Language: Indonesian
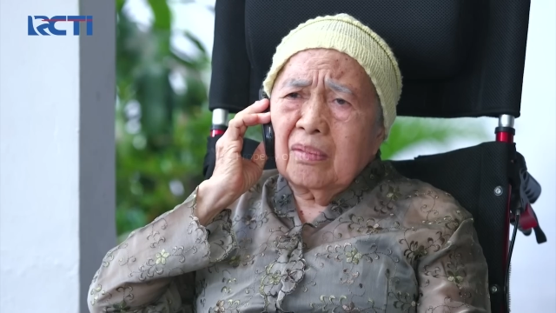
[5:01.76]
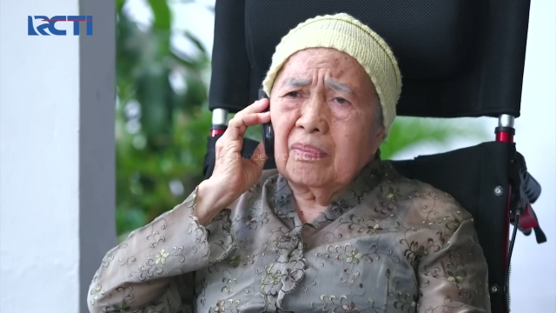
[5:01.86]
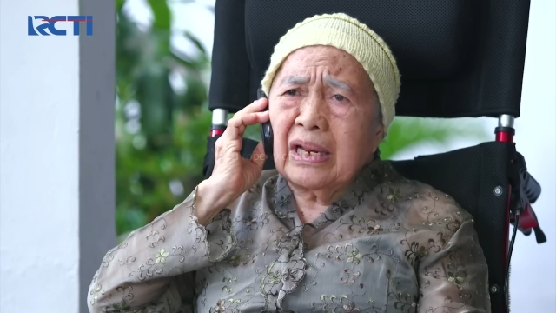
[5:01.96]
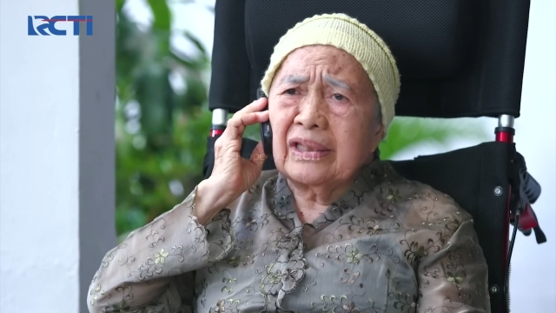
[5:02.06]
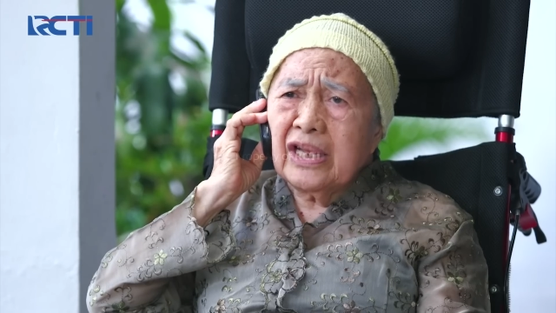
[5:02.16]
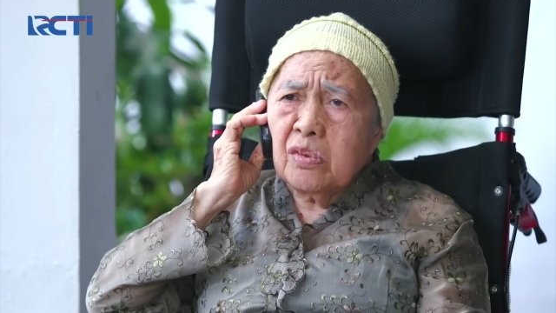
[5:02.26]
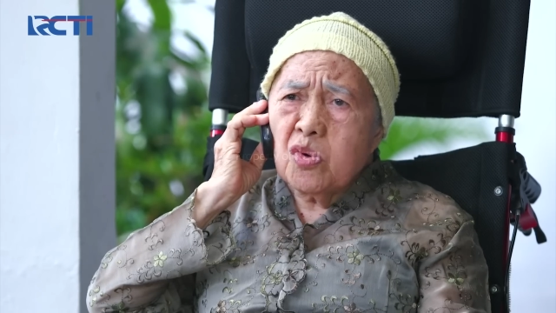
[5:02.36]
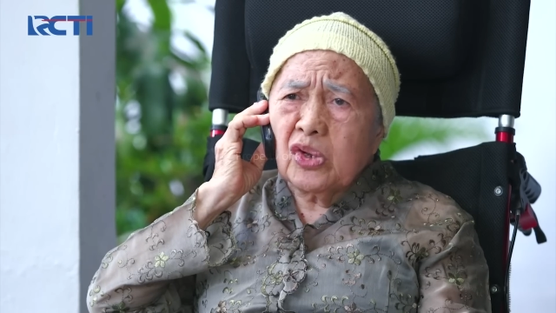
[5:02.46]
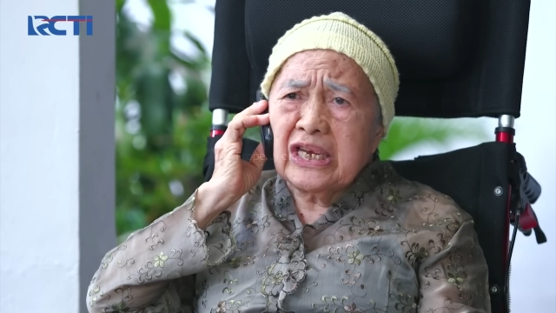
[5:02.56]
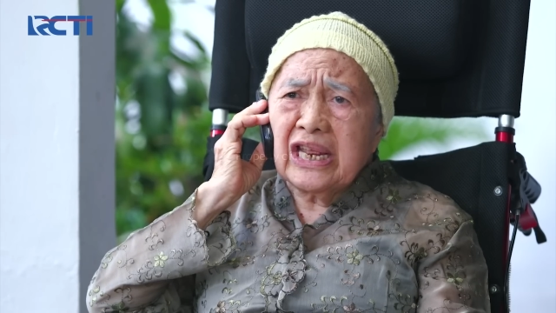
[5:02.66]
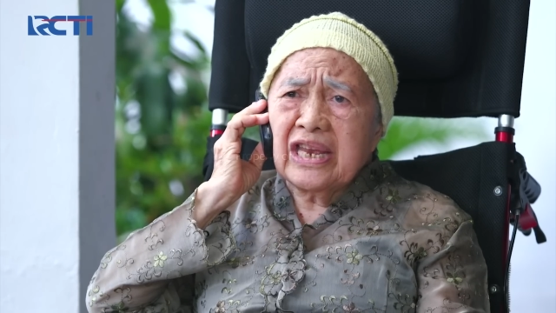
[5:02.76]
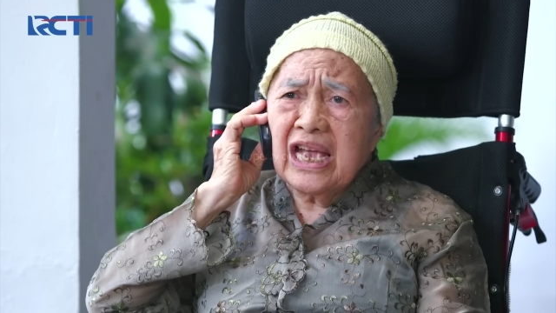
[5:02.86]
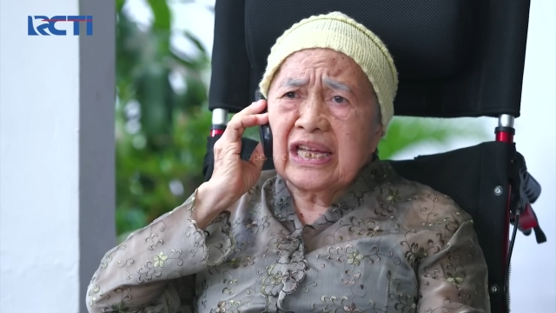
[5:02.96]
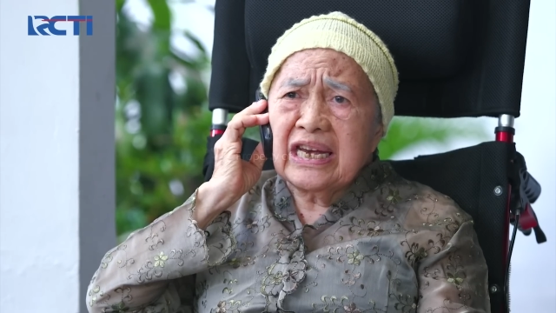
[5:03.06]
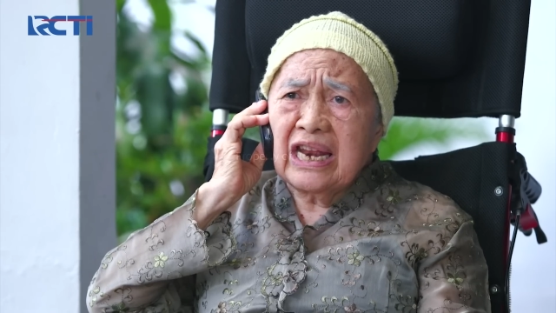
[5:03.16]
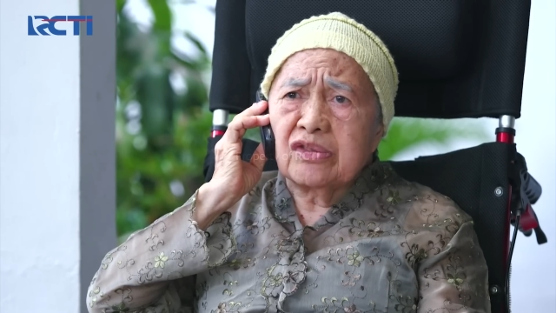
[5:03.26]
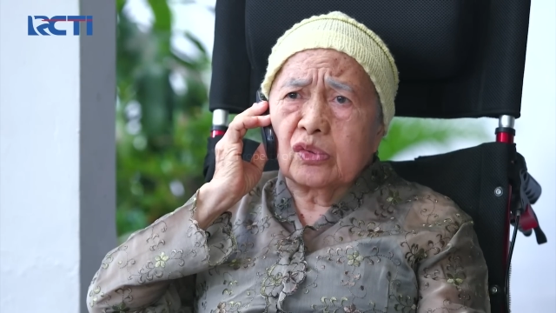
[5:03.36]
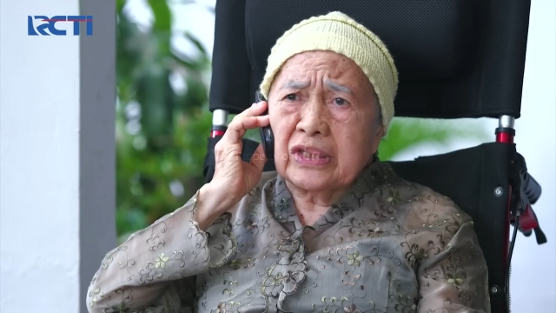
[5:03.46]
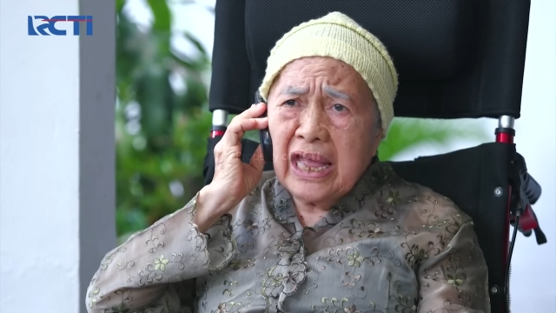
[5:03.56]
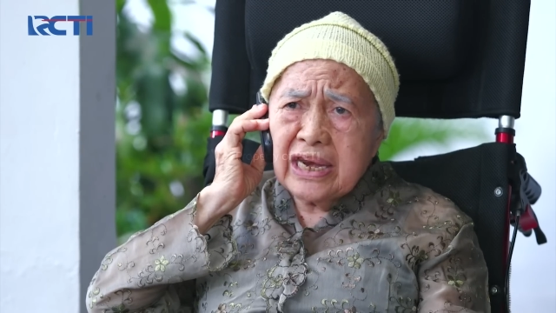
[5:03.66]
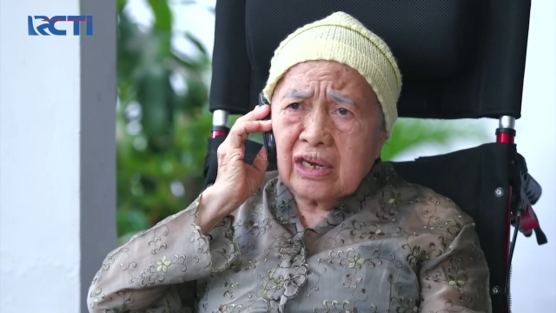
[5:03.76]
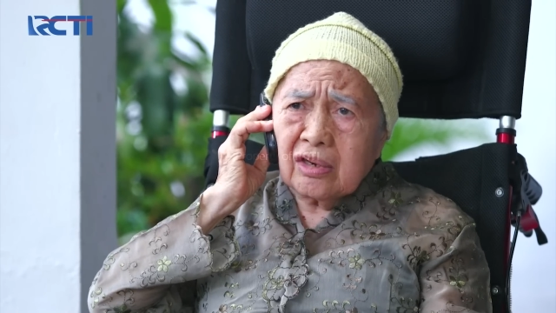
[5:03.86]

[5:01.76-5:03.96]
Berarti kemungkinannya akan dilanjutkan?